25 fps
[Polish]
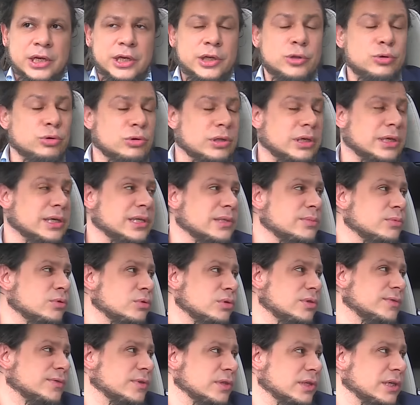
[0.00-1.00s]
i tutaj jest
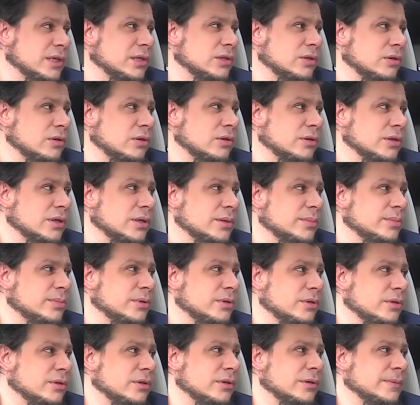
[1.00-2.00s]
mnóstwo technologii,
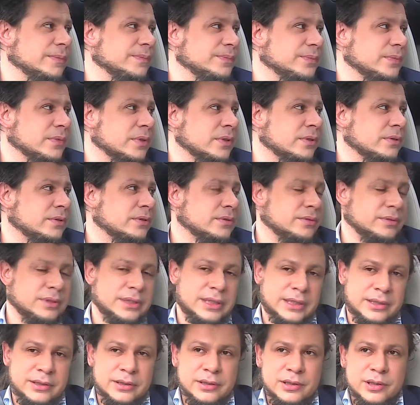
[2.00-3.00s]
bo mm,
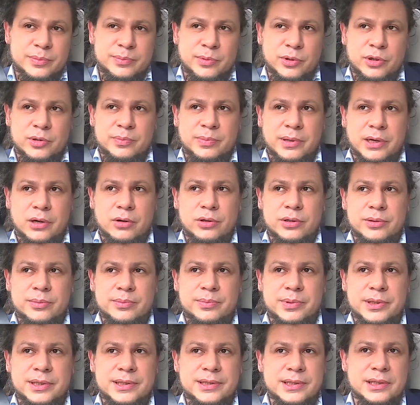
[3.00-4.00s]
ten sport
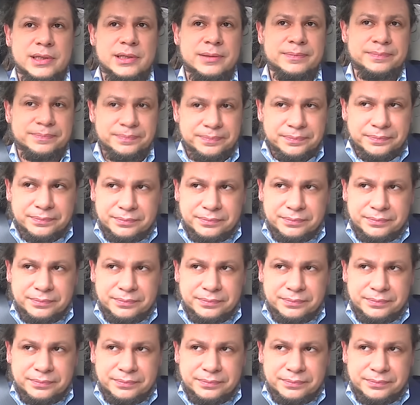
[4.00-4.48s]
paralimpijski